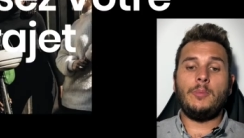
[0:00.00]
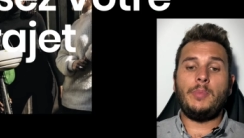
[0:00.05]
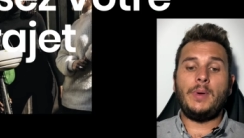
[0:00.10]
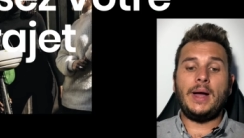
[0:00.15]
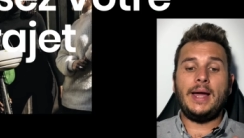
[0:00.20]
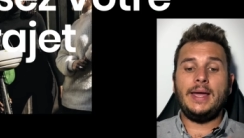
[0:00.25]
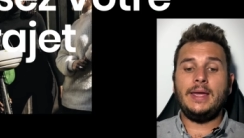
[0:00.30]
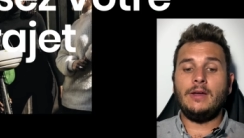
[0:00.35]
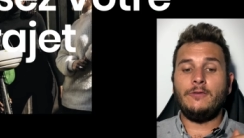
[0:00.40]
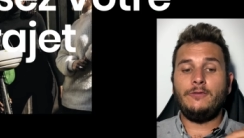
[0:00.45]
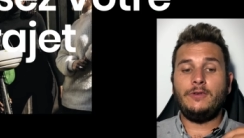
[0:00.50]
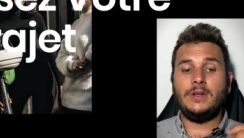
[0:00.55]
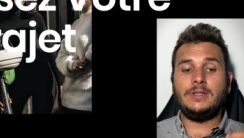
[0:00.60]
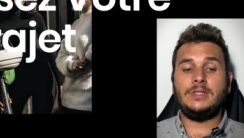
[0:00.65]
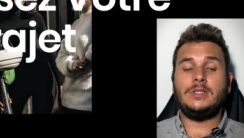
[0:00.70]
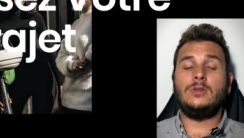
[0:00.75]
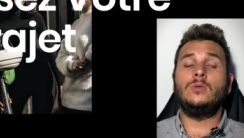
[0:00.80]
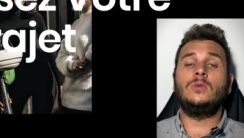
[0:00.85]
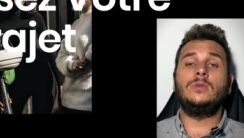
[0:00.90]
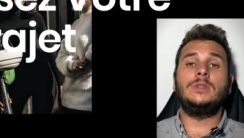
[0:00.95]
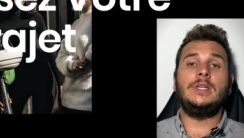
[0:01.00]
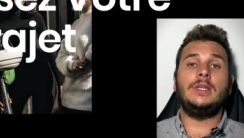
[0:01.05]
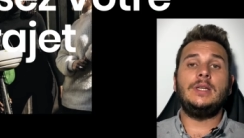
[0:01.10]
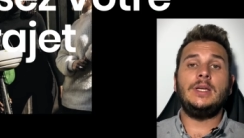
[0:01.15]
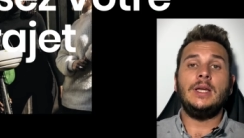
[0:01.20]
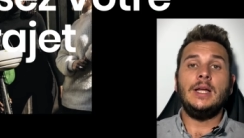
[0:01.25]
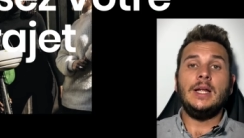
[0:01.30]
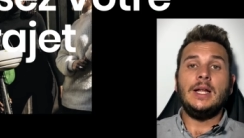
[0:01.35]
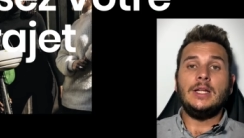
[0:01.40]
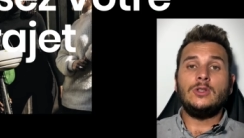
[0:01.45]
pareils en fait, qui ont des
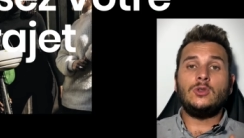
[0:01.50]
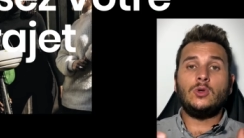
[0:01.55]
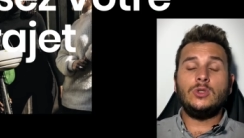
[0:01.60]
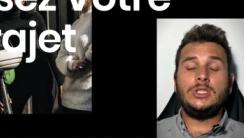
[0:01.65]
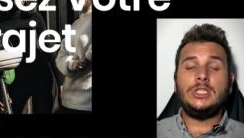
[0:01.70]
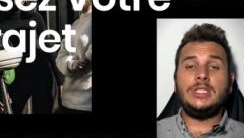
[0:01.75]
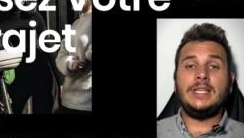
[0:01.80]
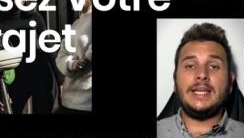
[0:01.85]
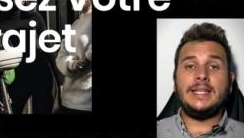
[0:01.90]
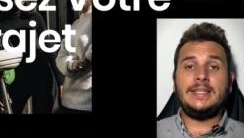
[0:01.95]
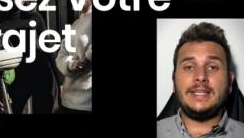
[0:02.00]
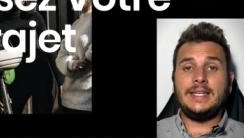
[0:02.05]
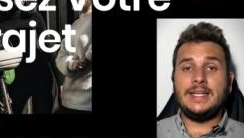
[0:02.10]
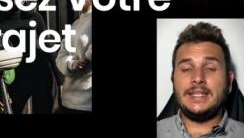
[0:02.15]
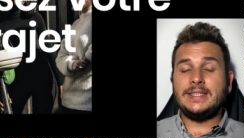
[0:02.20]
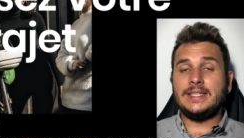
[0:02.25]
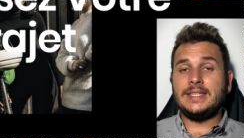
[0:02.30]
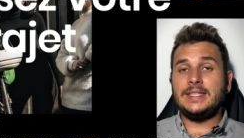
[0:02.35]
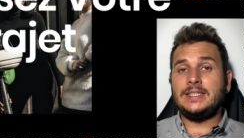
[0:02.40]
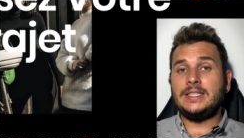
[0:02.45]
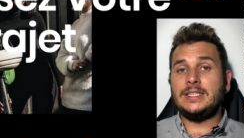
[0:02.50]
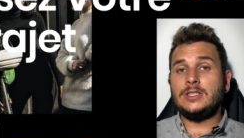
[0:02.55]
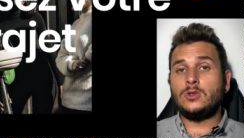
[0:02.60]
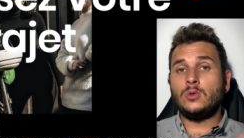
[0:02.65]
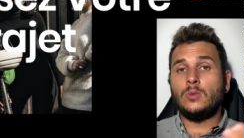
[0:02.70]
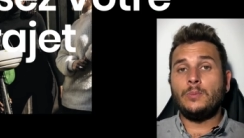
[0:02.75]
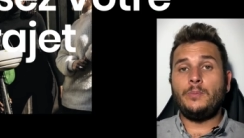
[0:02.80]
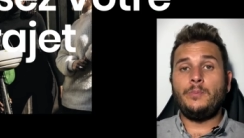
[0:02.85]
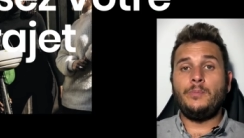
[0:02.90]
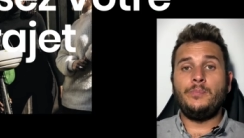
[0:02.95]
trottinettes électriques qui
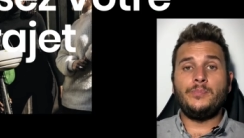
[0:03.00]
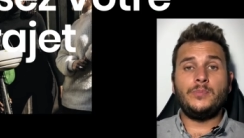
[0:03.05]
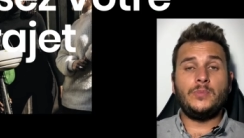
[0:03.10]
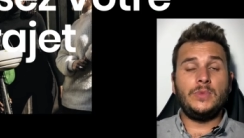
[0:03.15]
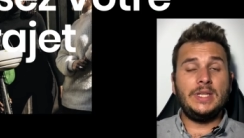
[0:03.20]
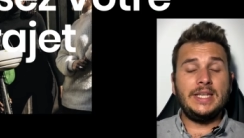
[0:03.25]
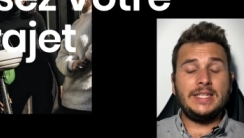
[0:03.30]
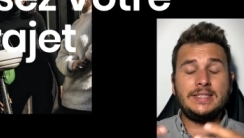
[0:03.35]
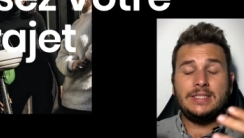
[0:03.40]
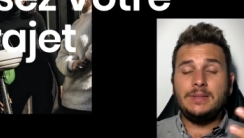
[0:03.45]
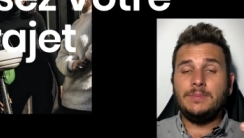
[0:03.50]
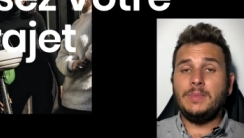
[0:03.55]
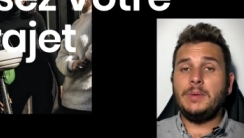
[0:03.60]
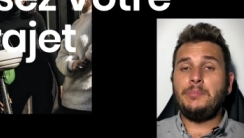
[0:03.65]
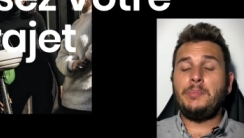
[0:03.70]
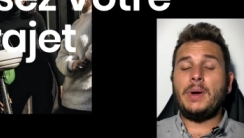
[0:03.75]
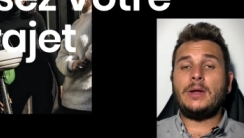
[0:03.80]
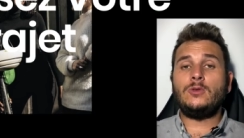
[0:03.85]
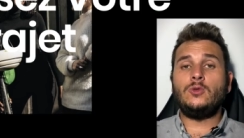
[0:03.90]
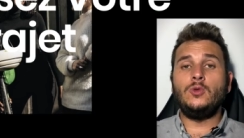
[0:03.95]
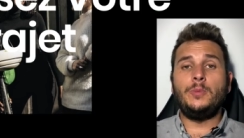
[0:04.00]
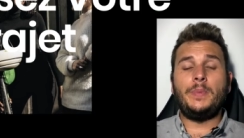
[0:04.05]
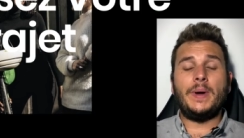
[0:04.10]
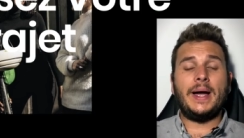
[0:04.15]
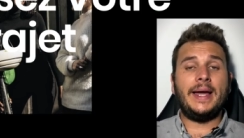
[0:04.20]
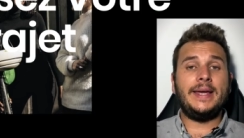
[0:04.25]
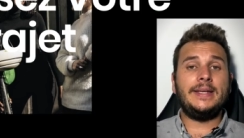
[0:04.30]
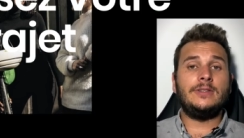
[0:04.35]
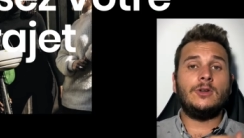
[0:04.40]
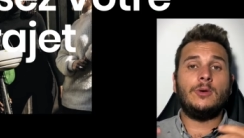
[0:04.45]
sont décimées partout,
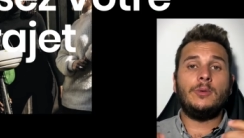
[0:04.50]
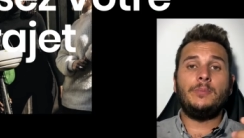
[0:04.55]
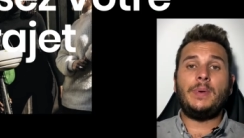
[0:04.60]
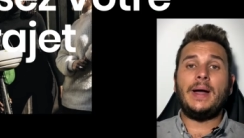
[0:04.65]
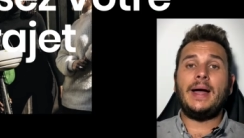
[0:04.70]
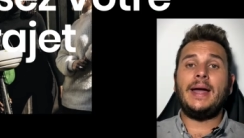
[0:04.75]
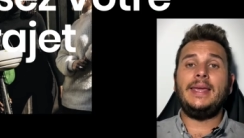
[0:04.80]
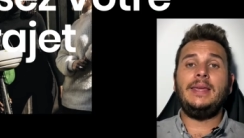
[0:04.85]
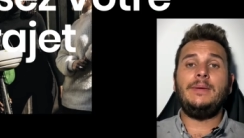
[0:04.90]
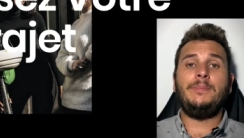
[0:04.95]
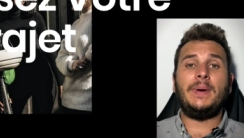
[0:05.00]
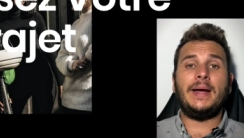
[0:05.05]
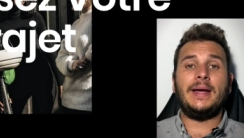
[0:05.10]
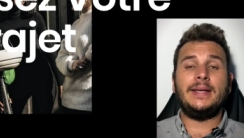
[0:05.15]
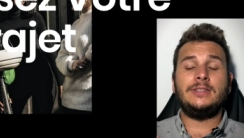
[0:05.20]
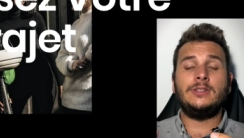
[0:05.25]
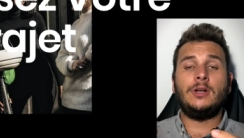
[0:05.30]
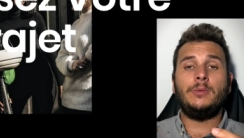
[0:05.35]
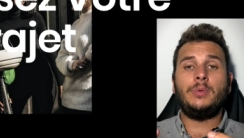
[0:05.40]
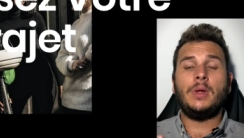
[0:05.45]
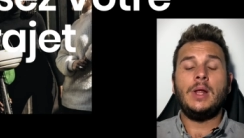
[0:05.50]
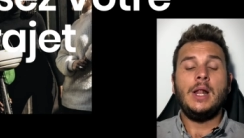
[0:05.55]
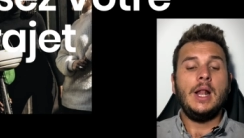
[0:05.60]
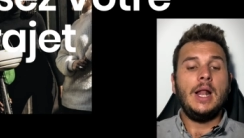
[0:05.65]
pareil que dans Paris par exemple.